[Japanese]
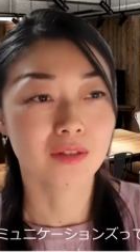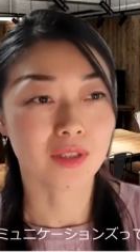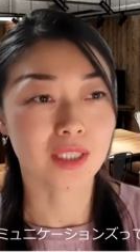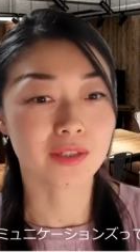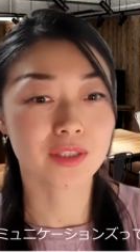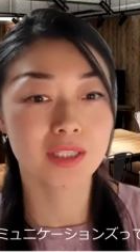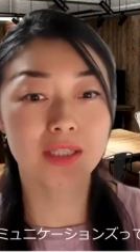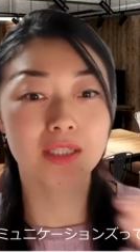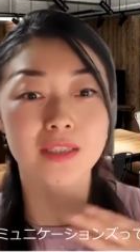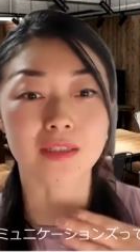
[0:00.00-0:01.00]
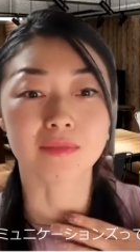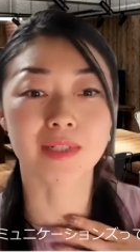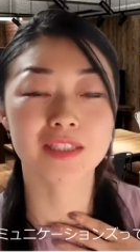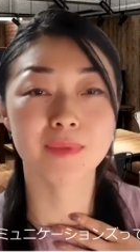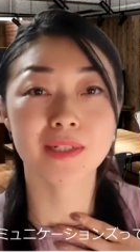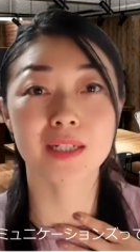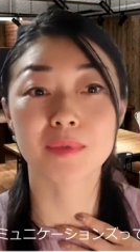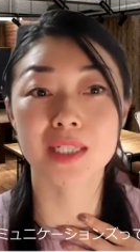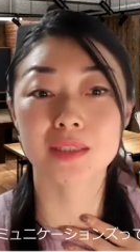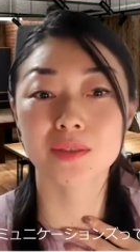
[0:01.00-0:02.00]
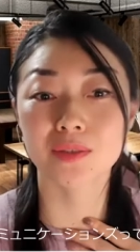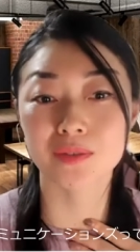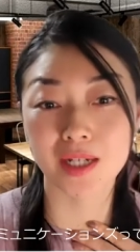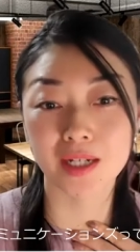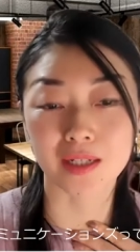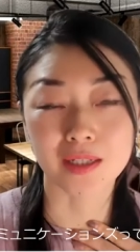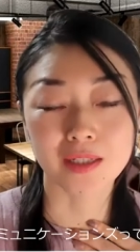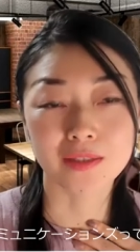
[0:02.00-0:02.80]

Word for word: 私自身松原美里が